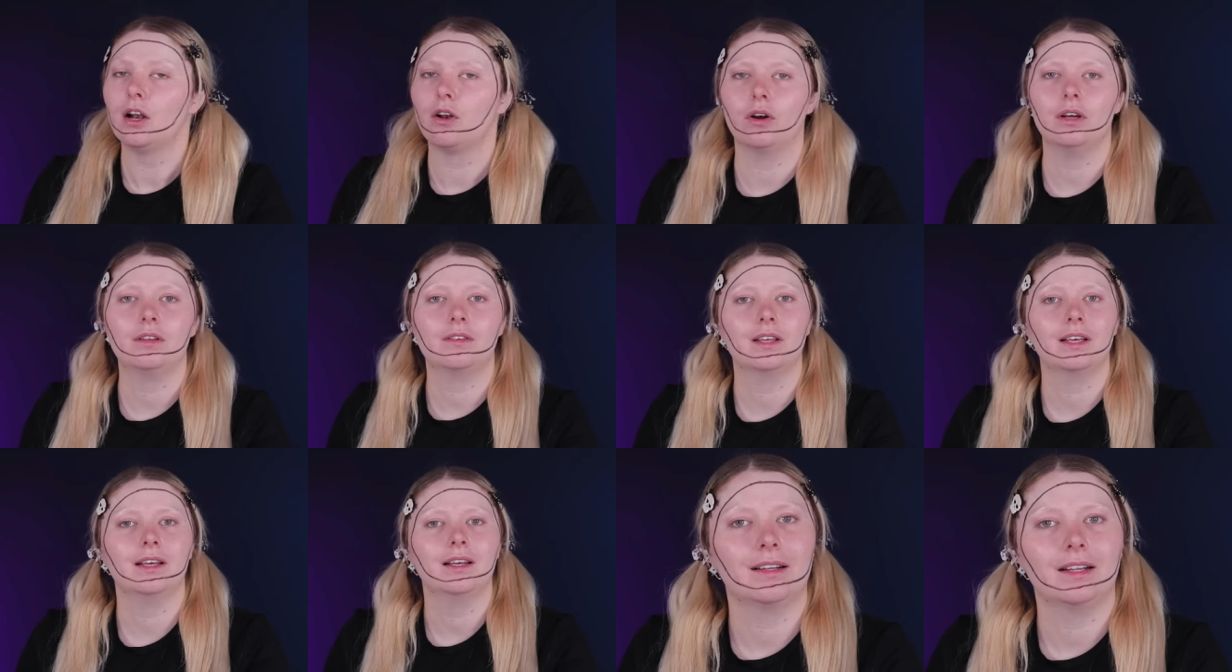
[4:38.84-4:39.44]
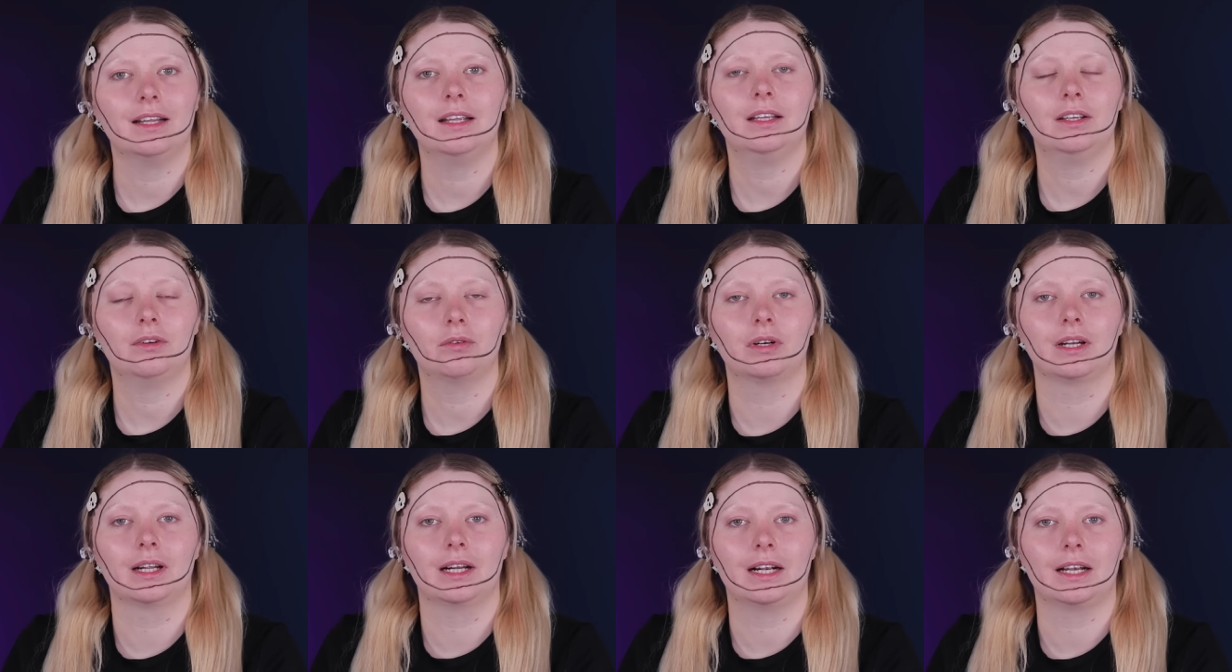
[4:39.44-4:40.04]
Leute, ich
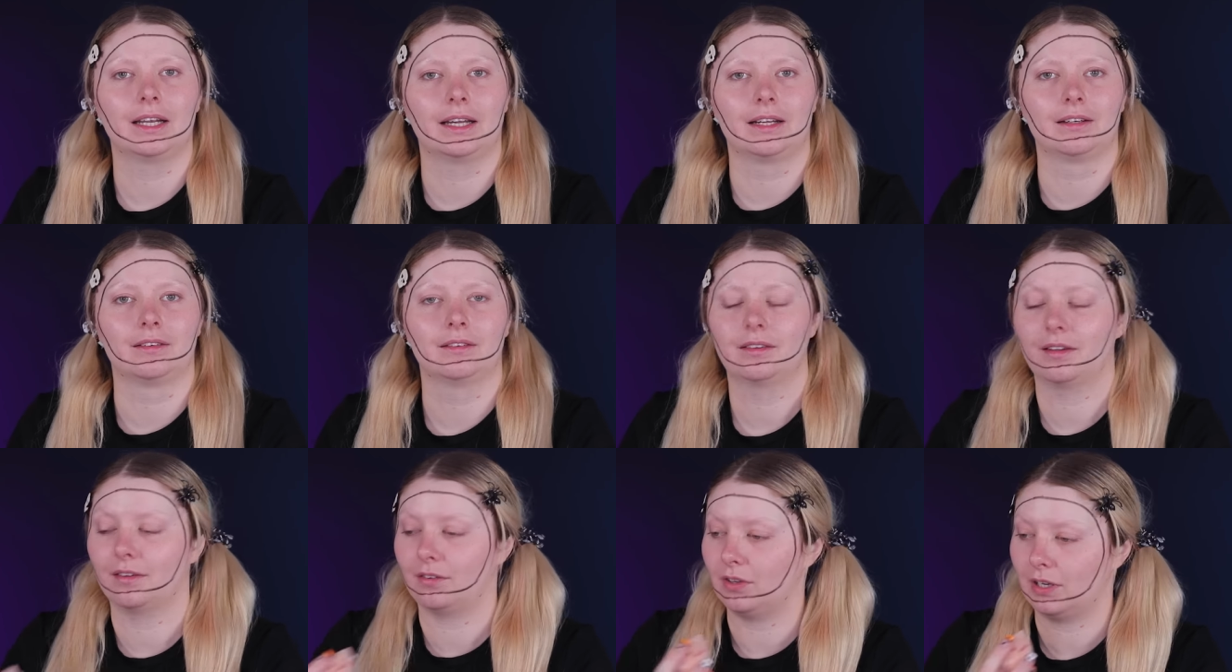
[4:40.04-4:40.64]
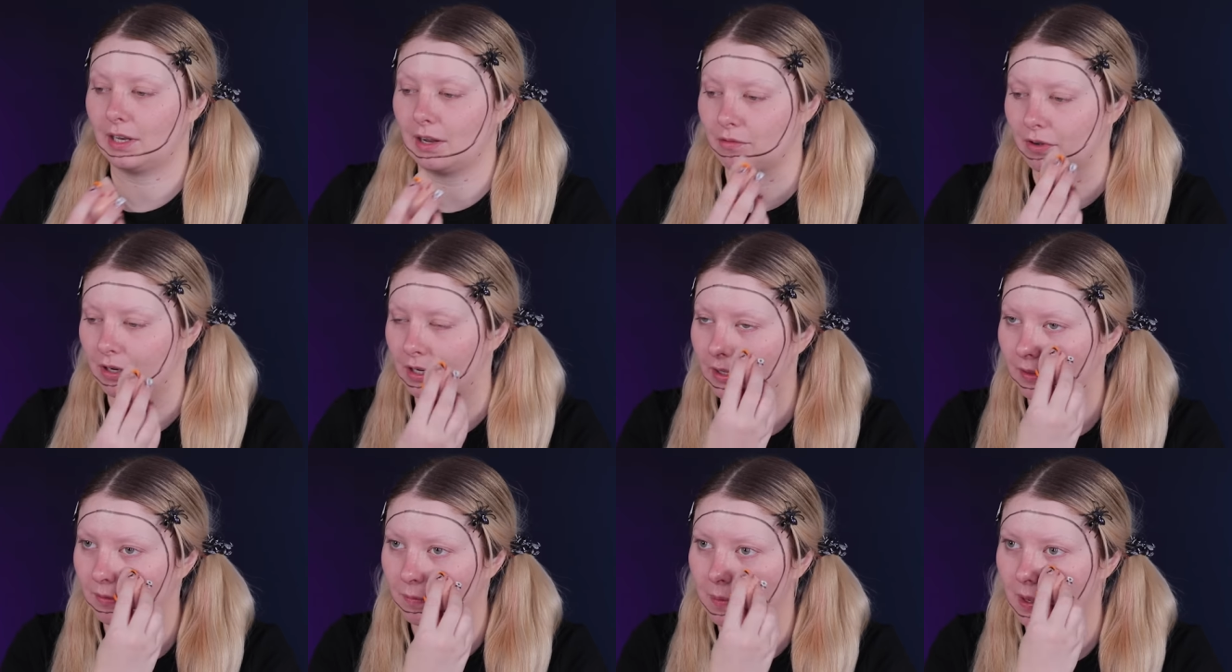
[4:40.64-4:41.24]
und erklären. Das wird einfach
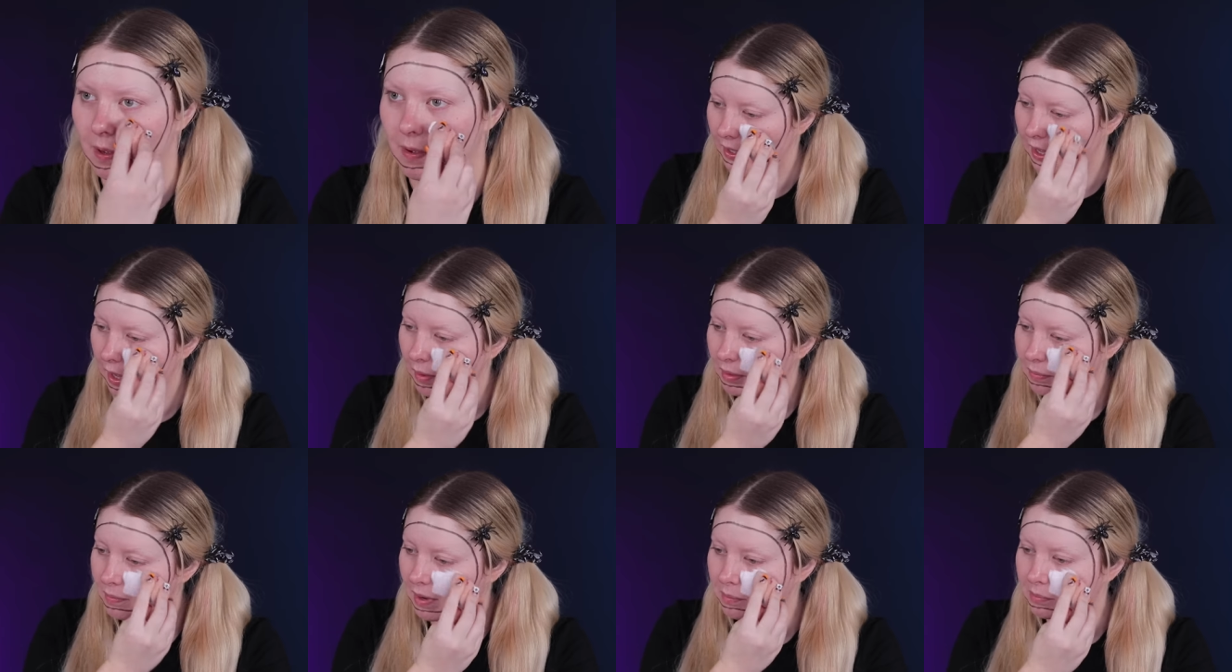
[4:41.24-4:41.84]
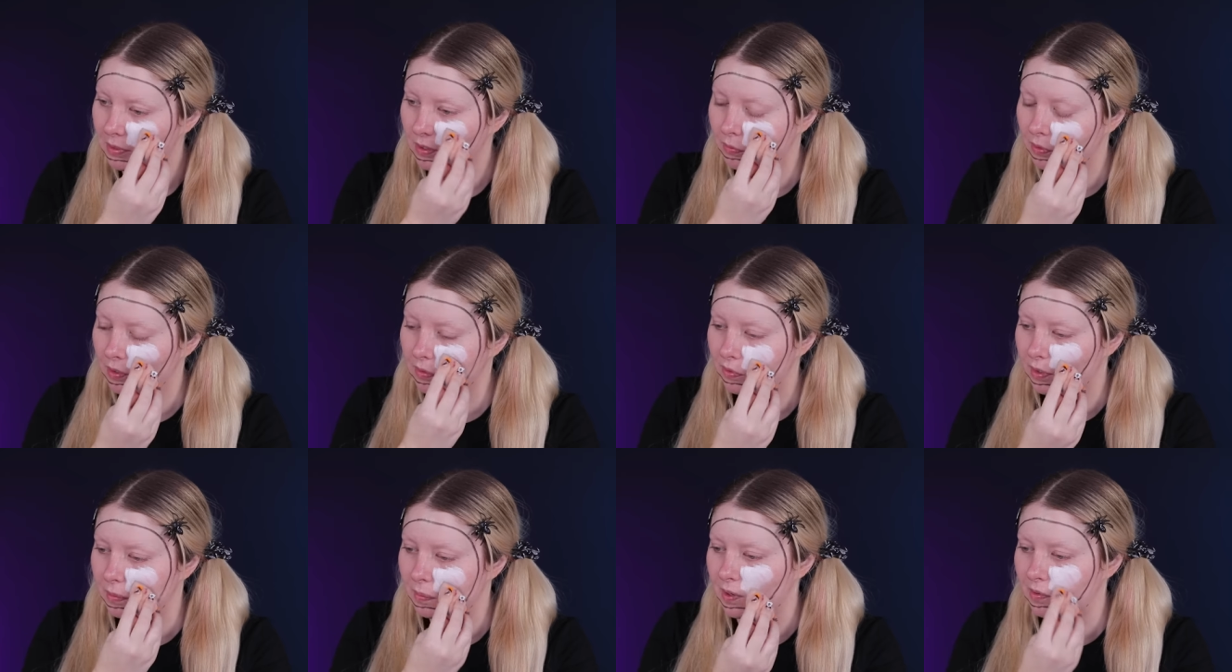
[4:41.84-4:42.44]
nichts mehr. Aber ich male mich auf
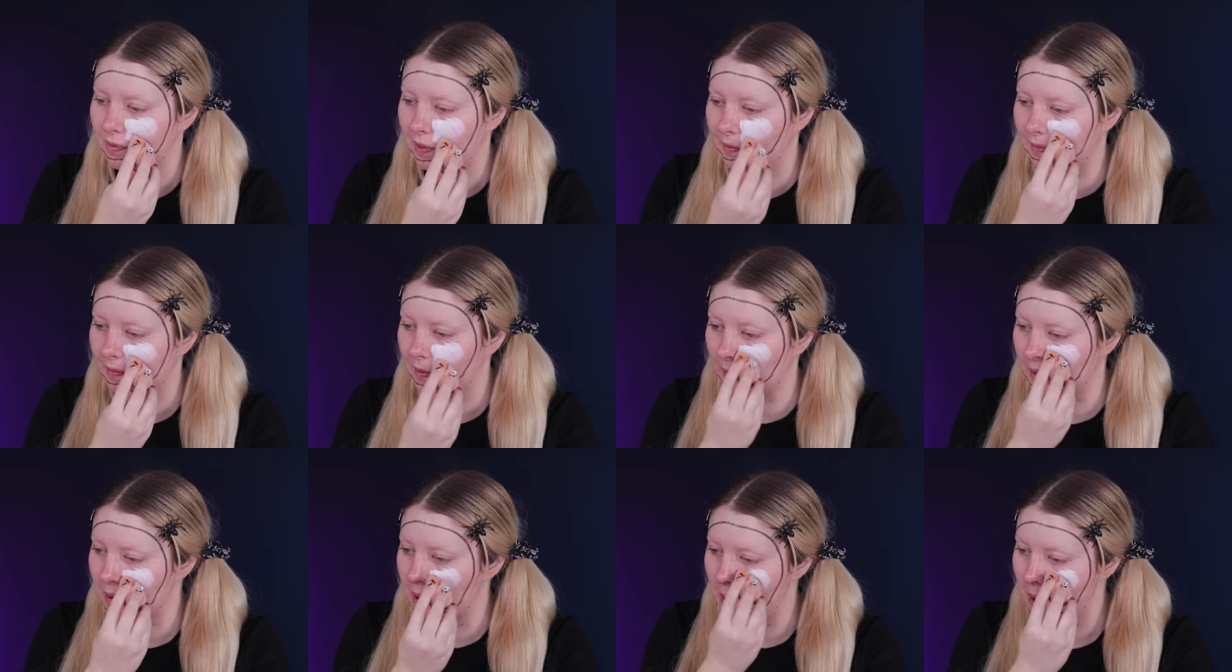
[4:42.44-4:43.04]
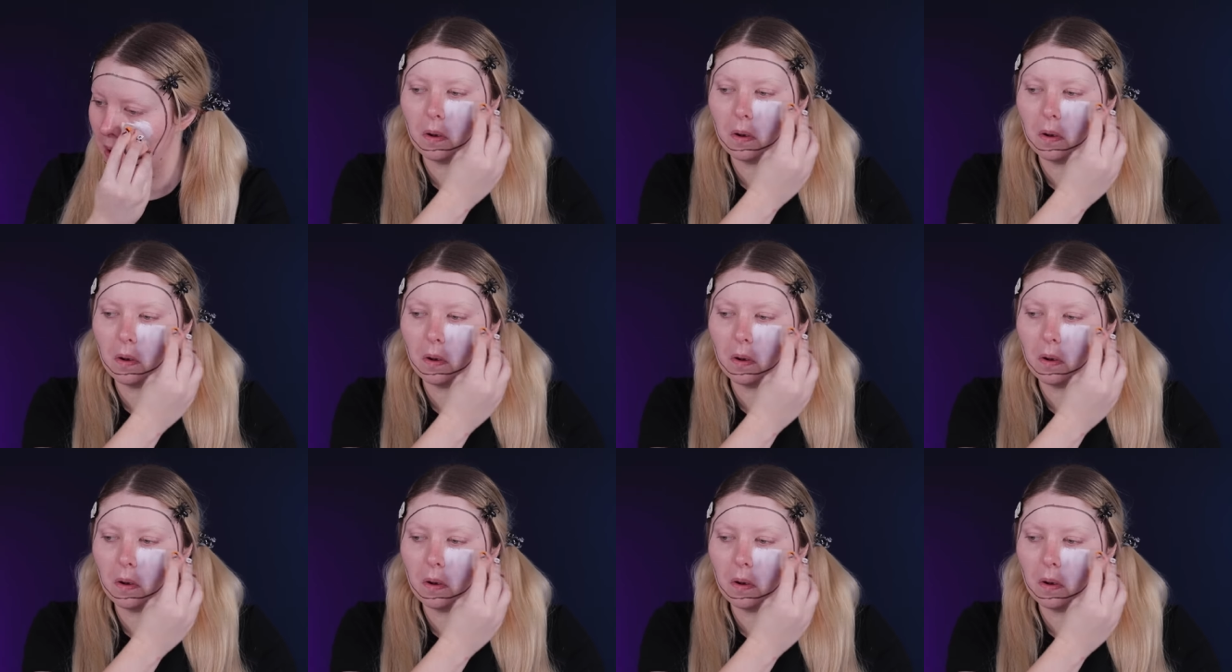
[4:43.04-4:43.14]
jeden Fall mal weiß an.